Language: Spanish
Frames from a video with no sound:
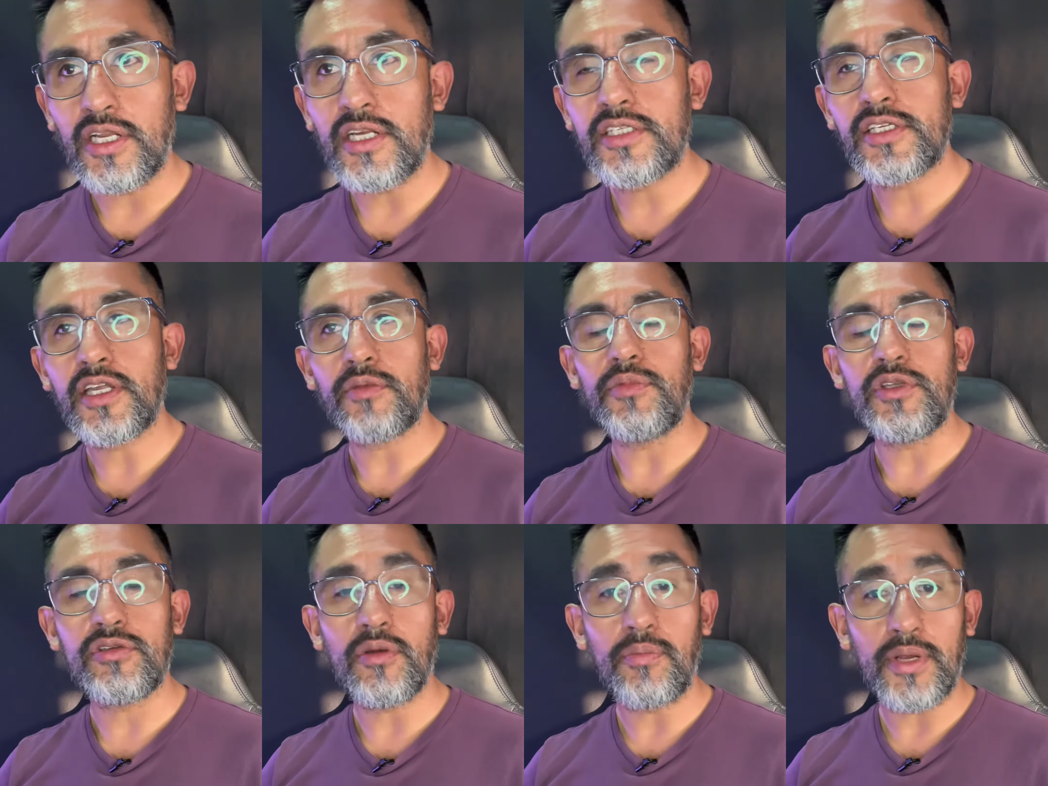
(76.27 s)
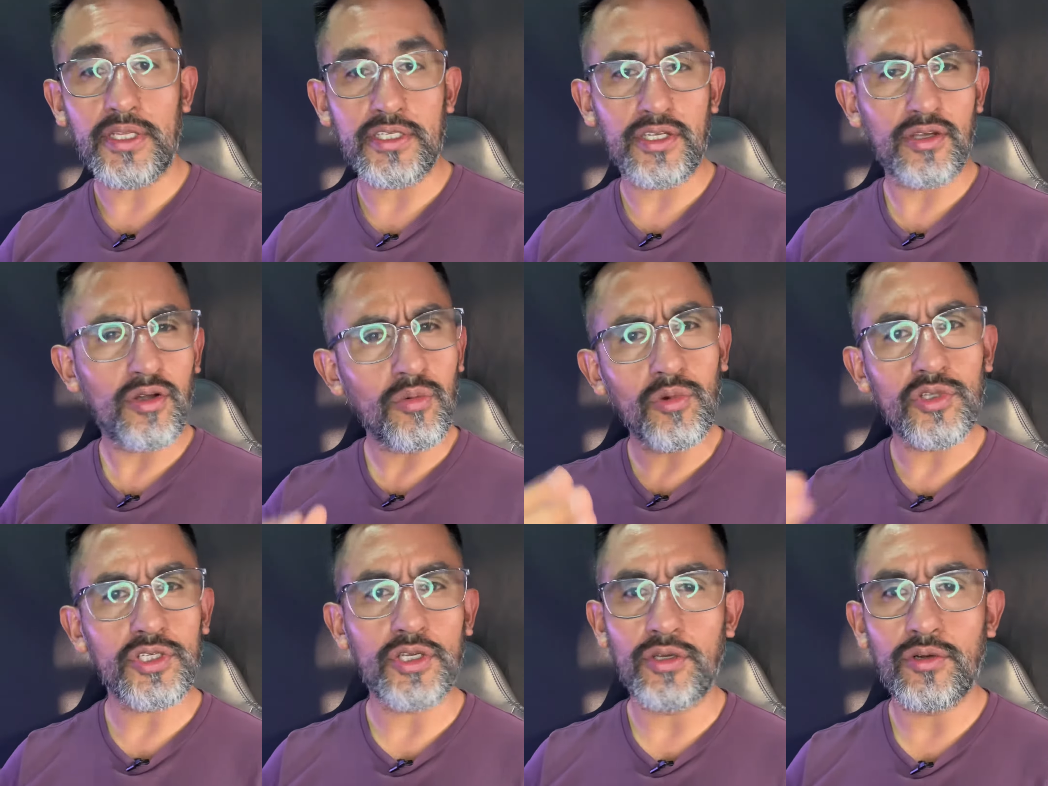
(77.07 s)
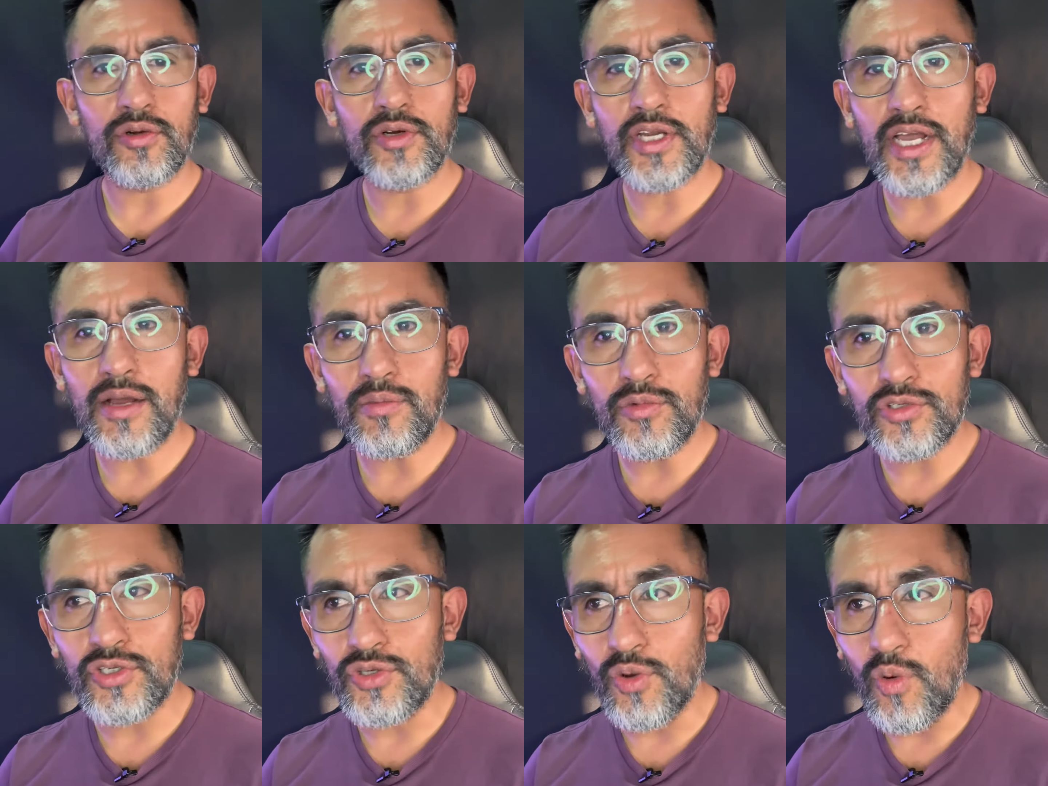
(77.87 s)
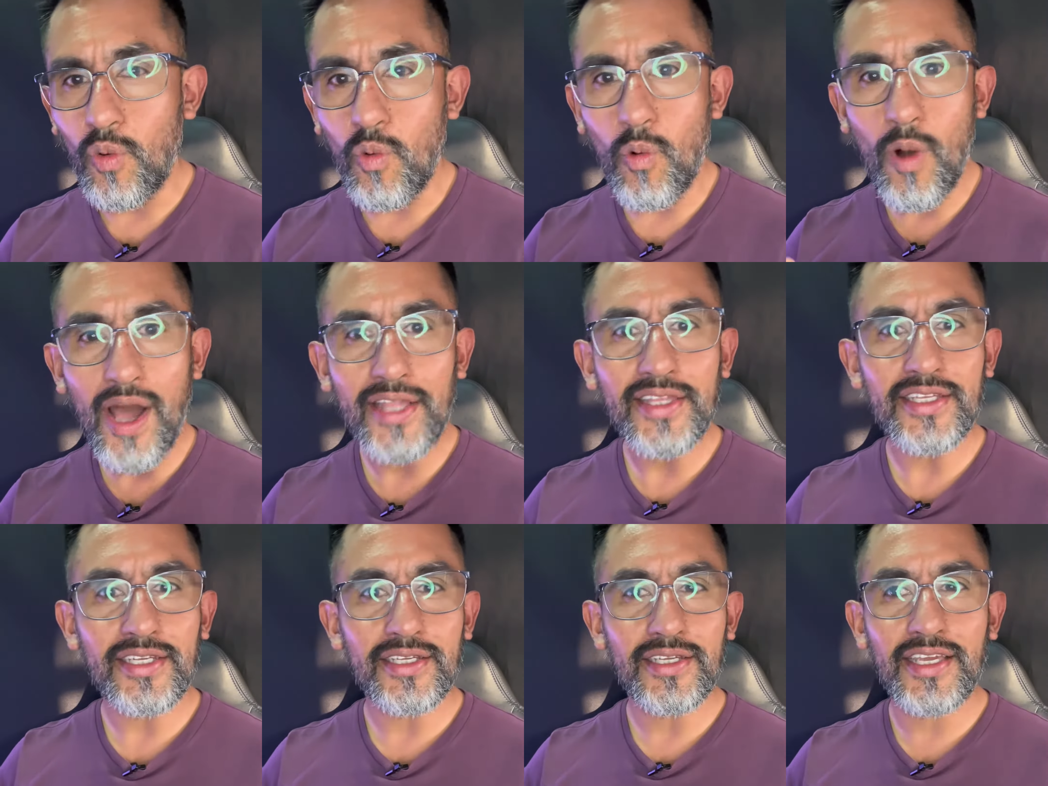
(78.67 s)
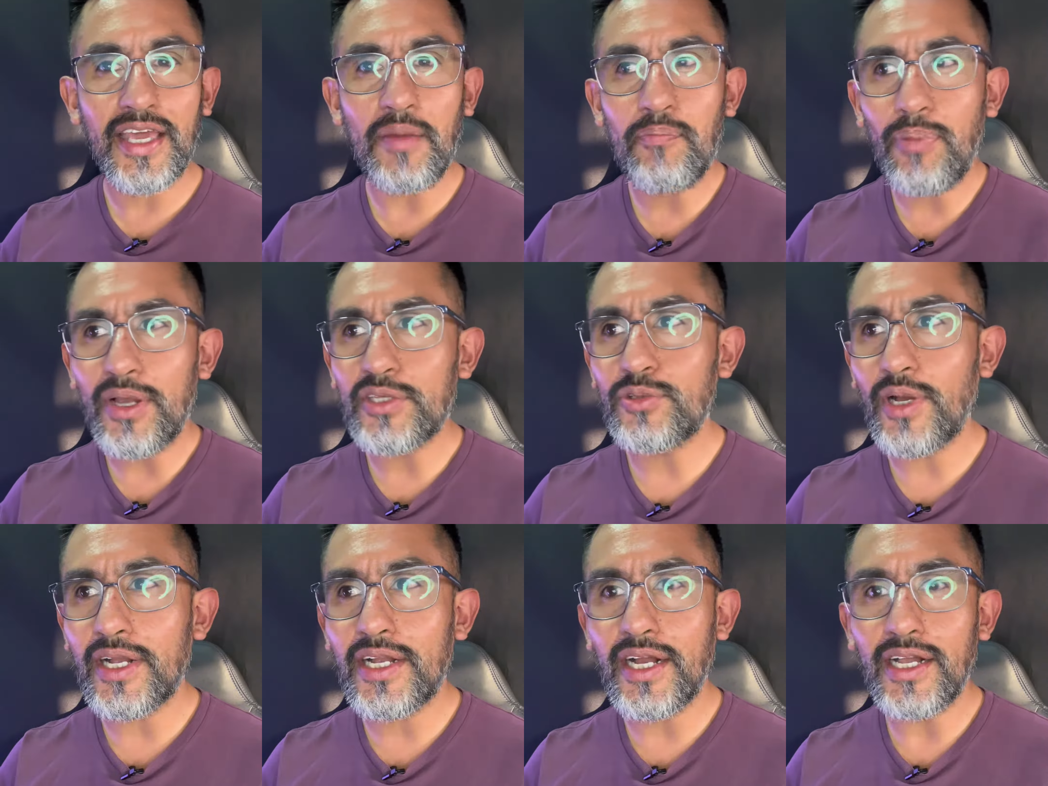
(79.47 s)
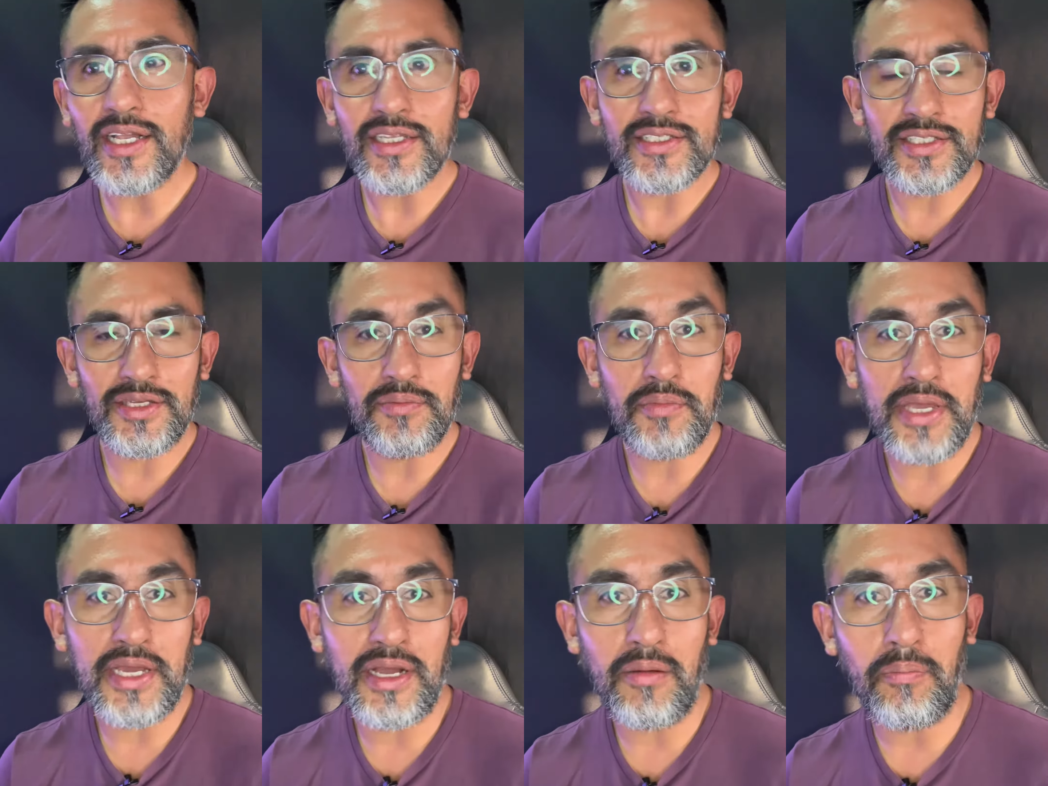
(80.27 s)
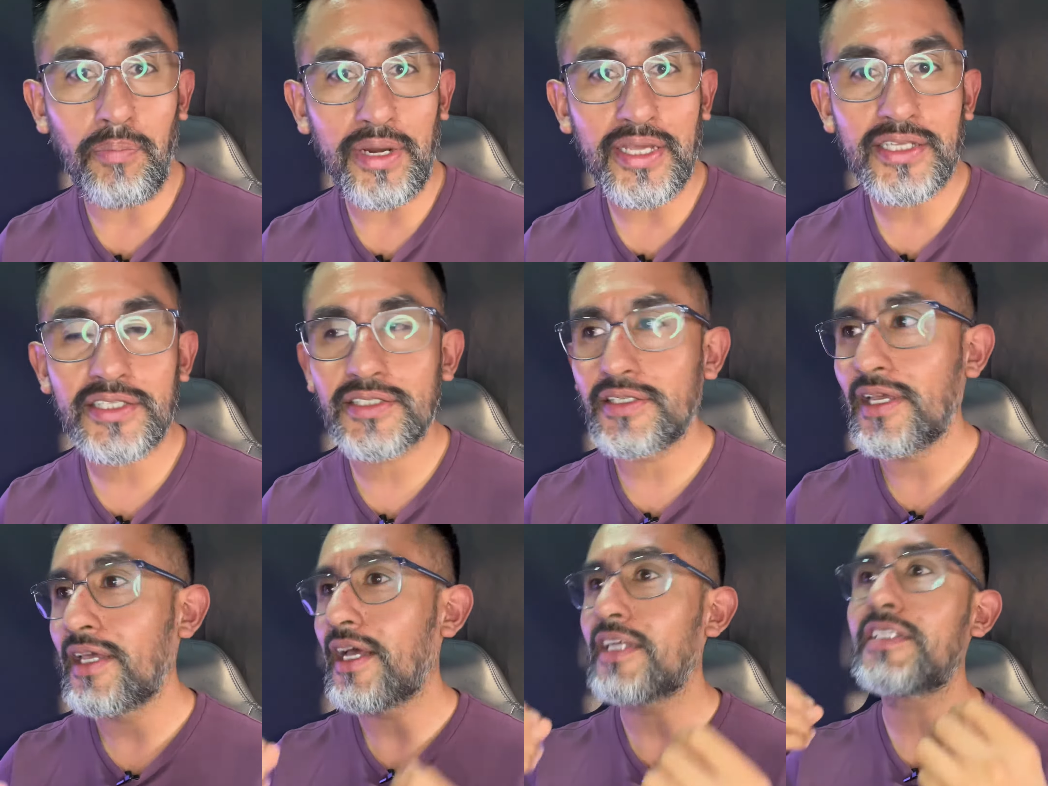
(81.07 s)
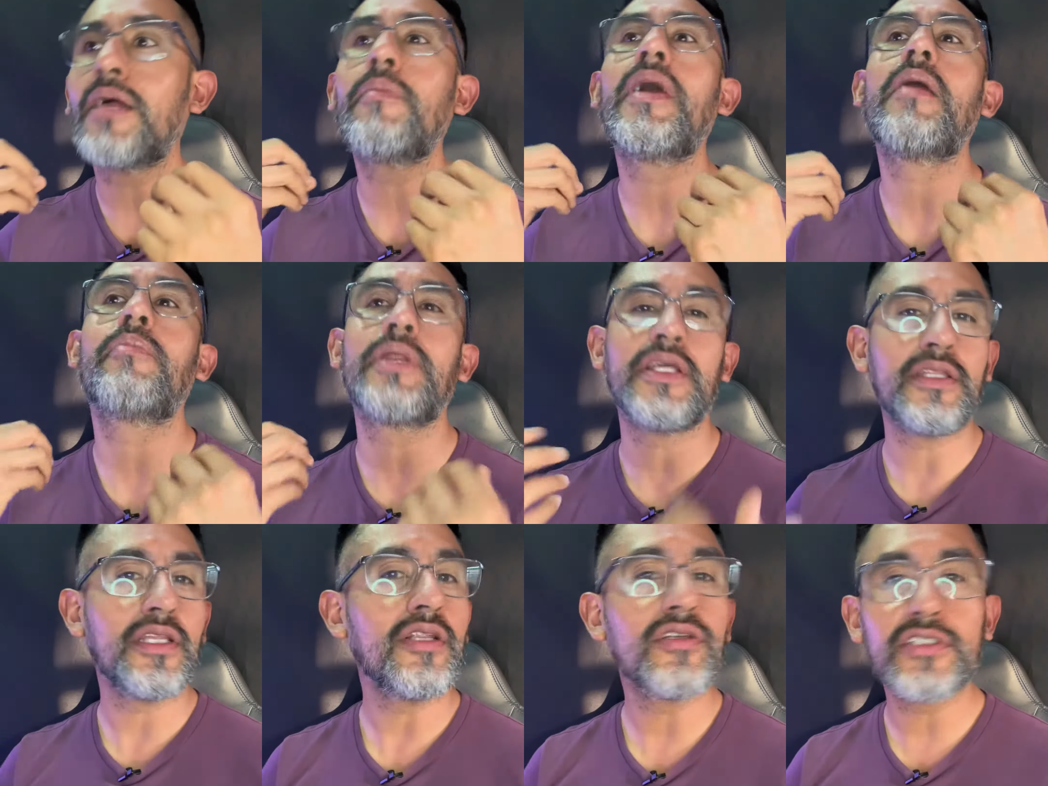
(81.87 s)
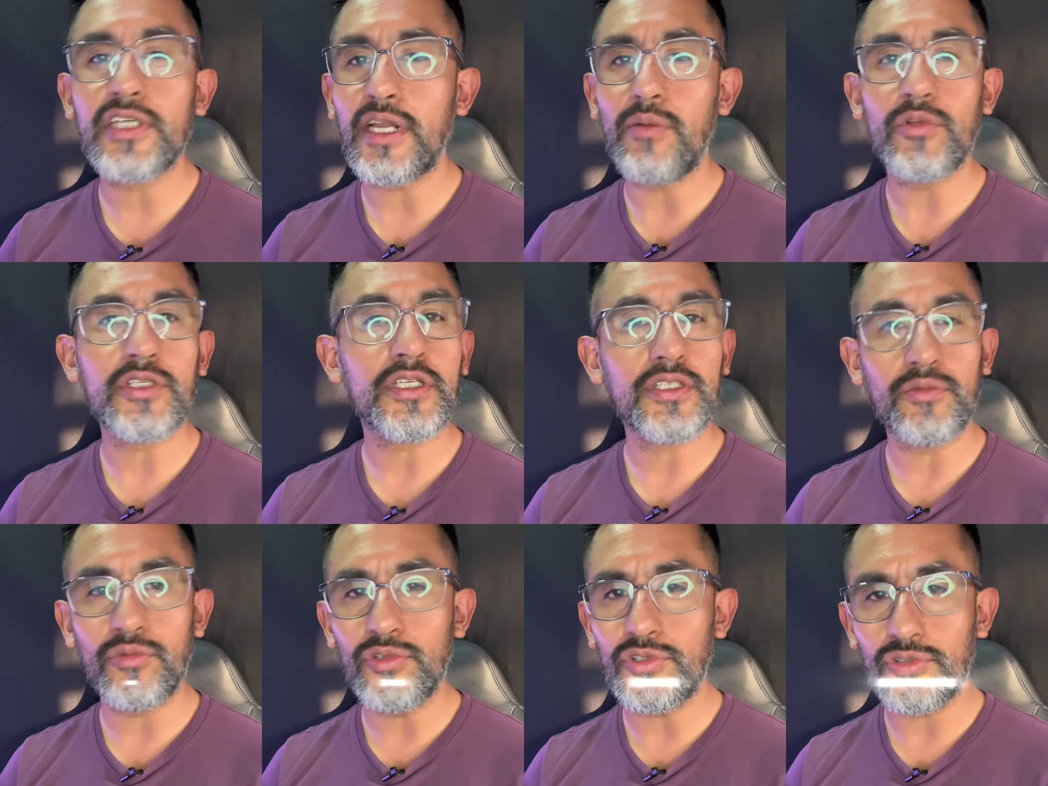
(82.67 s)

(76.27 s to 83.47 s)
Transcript: servicio aparecen como 5 gramos. Y yo, ¿what? ¿Qué pasó acá? Si Megaplex, hasta me aprendí los gramos hace mucho.